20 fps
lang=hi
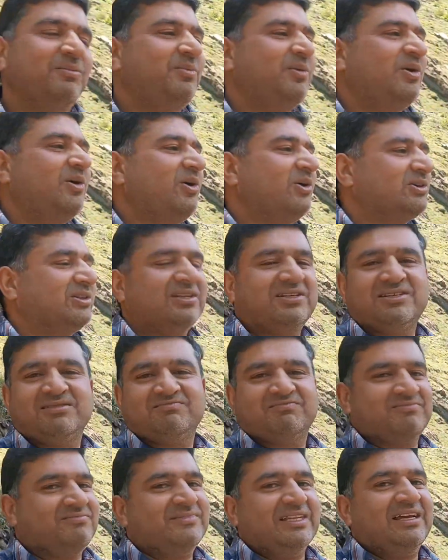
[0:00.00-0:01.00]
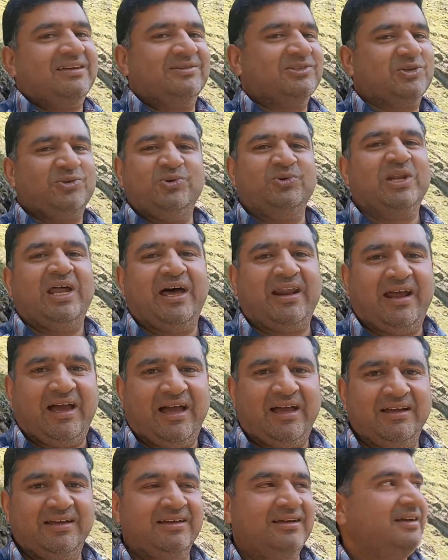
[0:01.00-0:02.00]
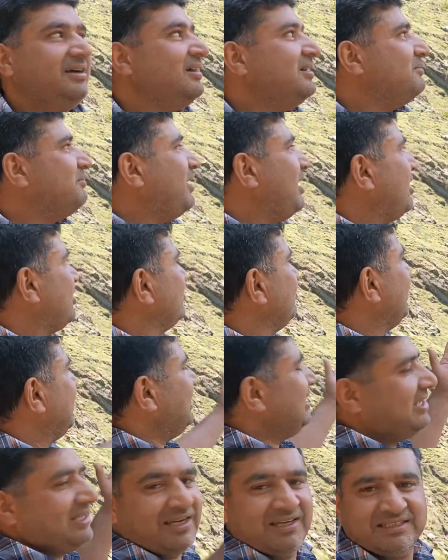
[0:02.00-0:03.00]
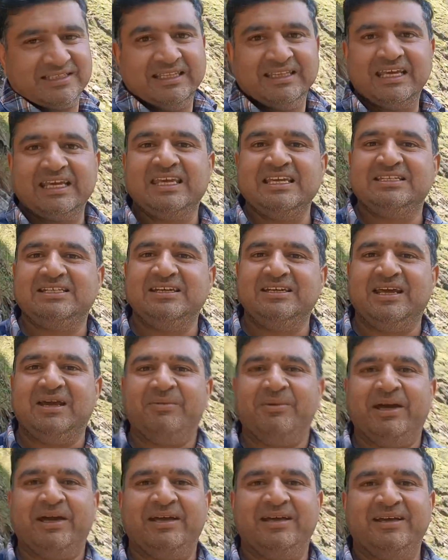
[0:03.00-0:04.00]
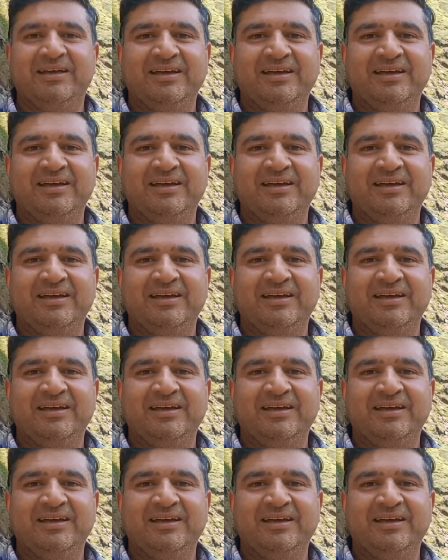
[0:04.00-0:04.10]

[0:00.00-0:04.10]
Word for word: बहुत सुकून आ रहा है पहाड़ों वाली ज़िंदगी जीने में